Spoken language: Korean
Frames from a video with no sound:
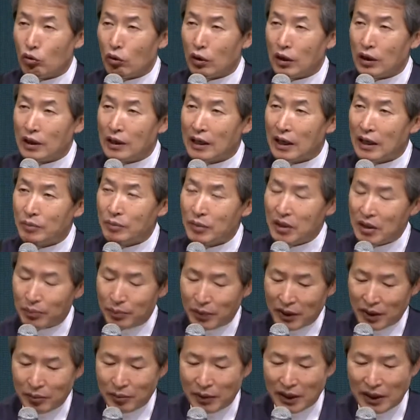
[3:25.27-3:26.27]

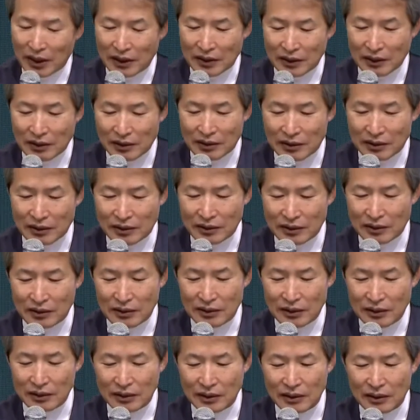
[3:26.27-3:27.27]
월남이 패망한
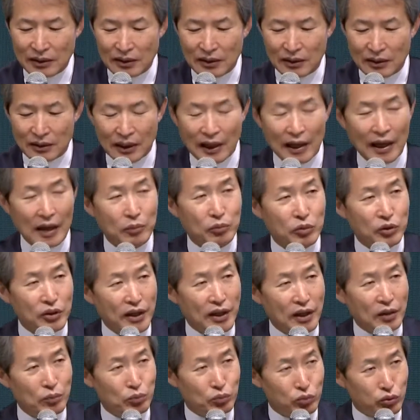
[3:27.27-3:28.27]
것은
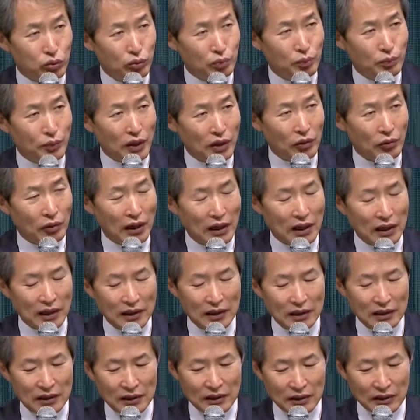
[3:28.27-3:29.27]
내부의
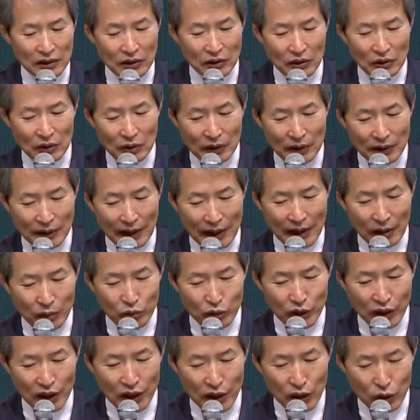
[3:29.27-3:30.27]
부패와 그리고
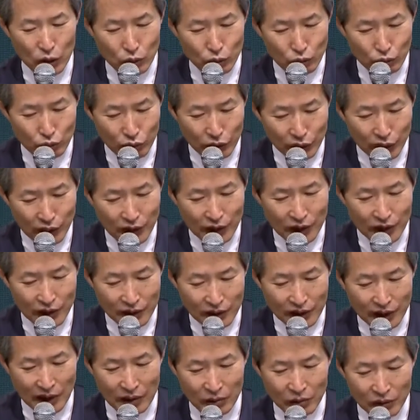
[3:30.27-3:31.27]
내부의
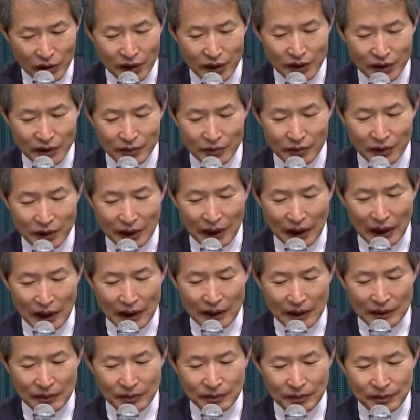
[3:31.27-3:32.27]
분열
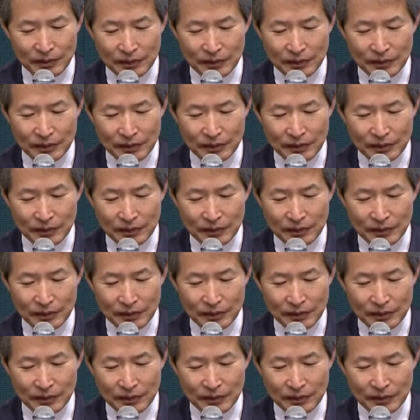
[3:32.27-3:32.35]
때문이었습니다.